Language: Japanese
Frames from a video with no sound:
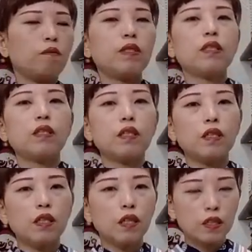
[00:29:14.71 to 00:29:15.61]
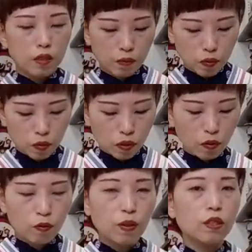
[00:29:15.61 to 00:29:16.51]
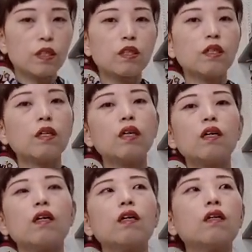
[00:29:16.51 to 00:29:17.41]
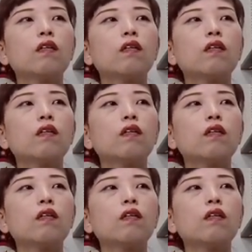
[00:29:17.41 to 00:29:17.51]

身丈長い着物で困ってたら